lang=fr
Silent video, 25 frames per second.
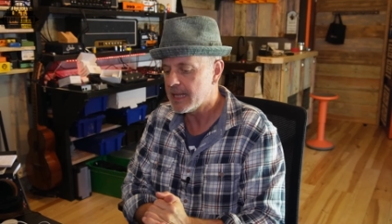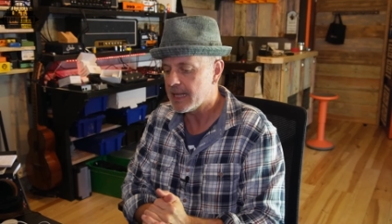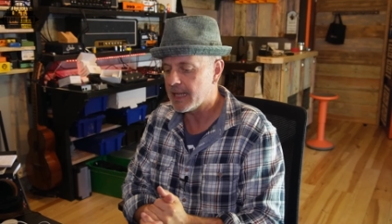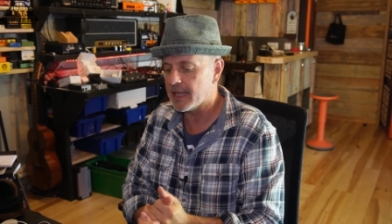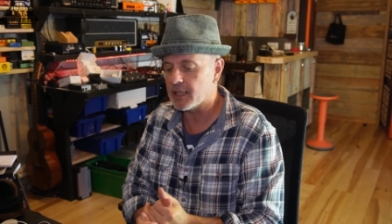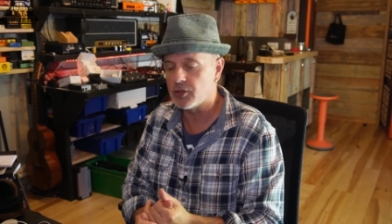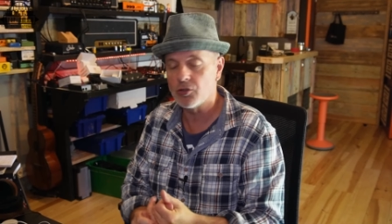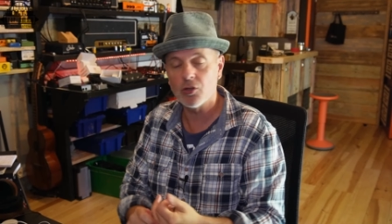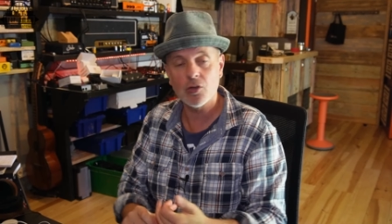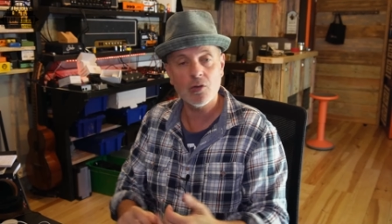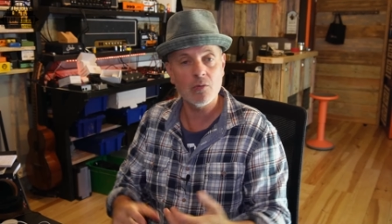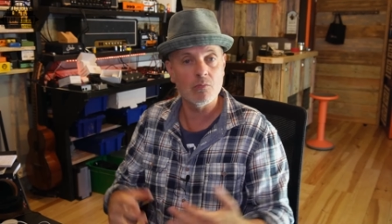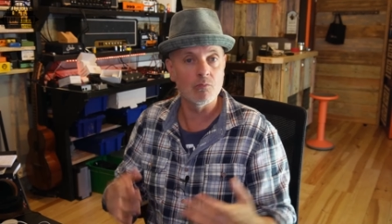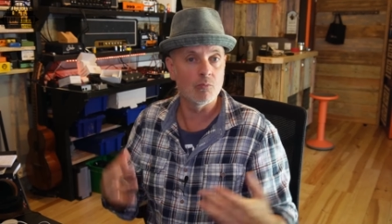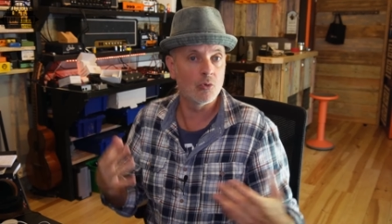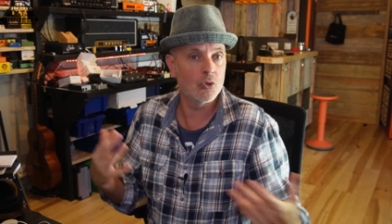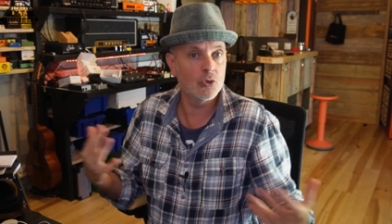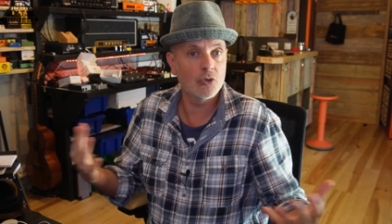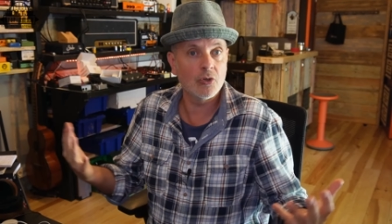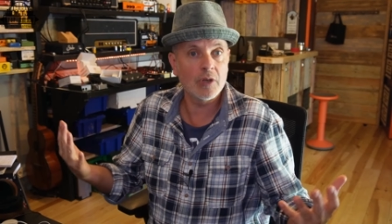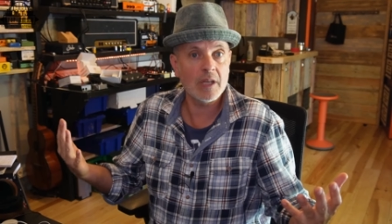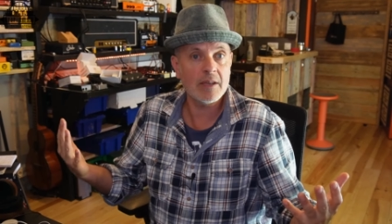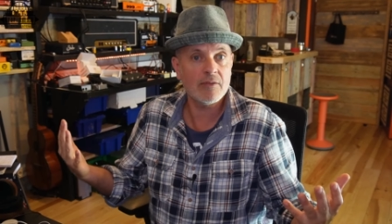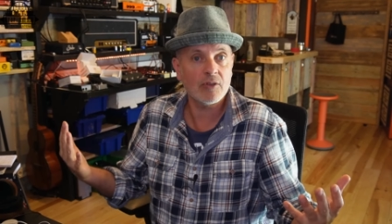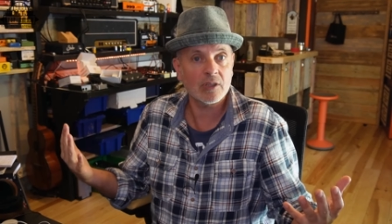et de me
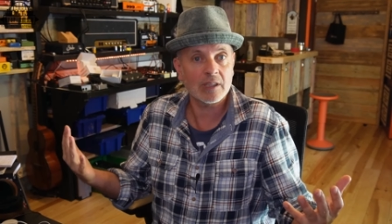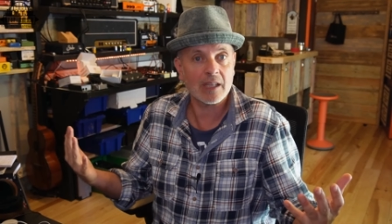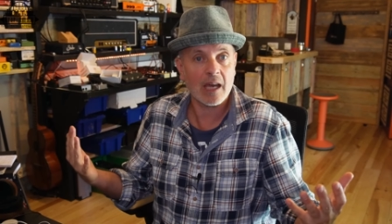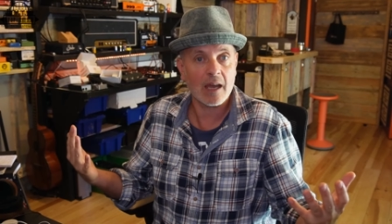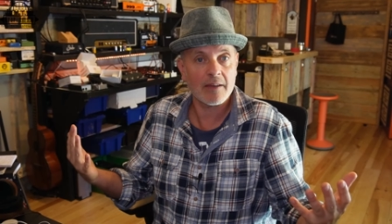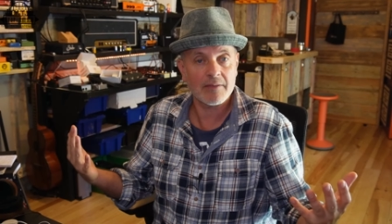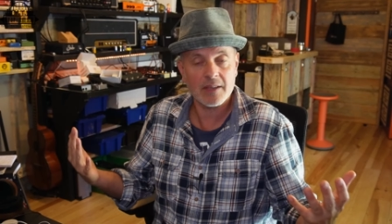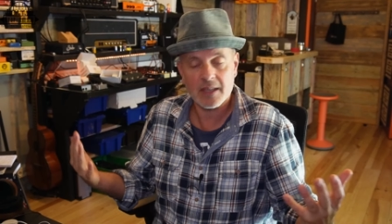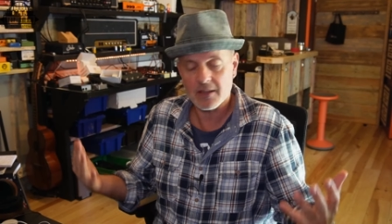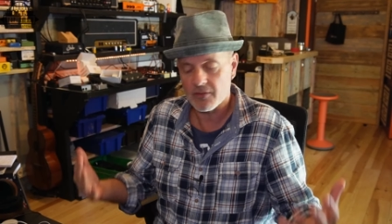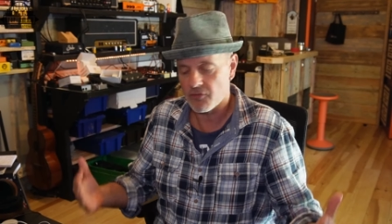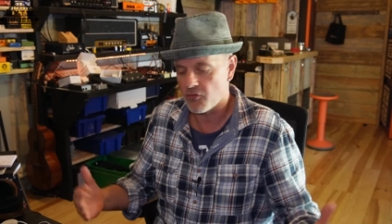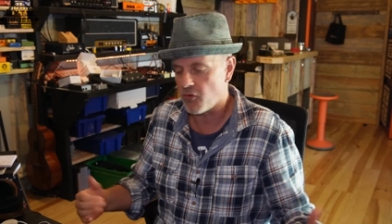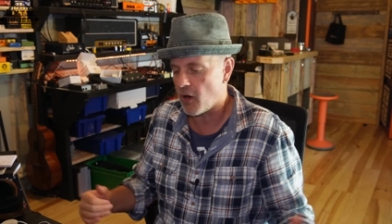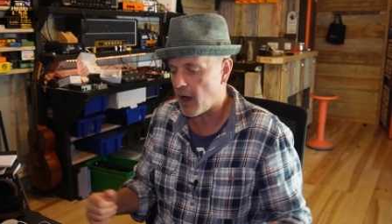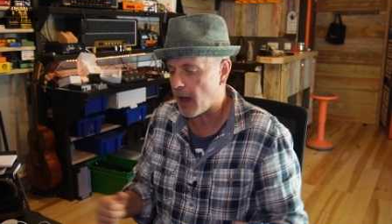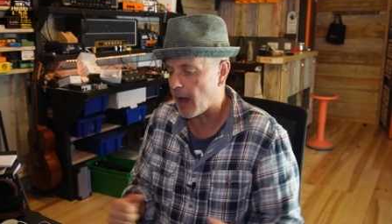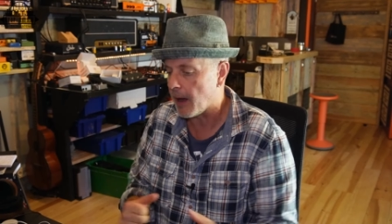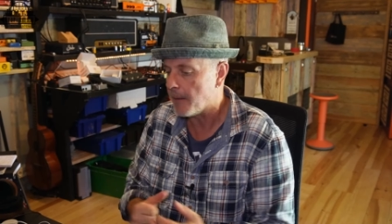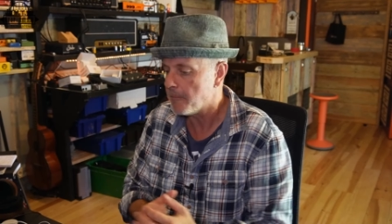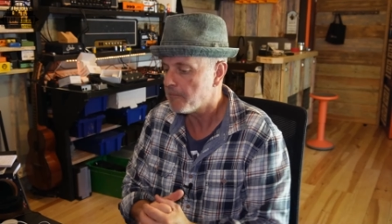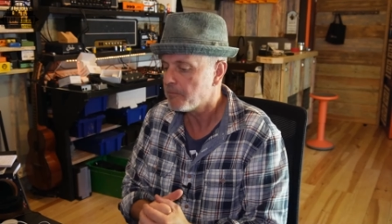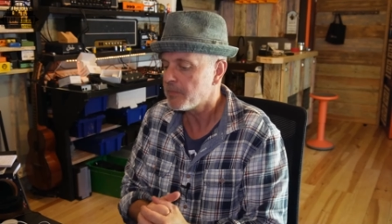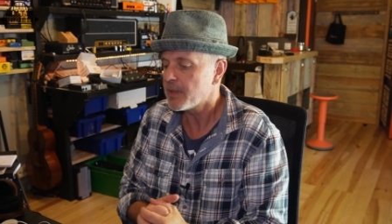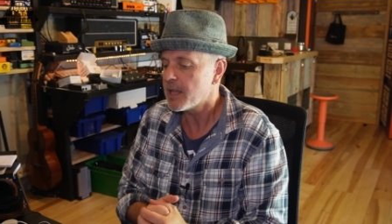donner votre avis. Voilà.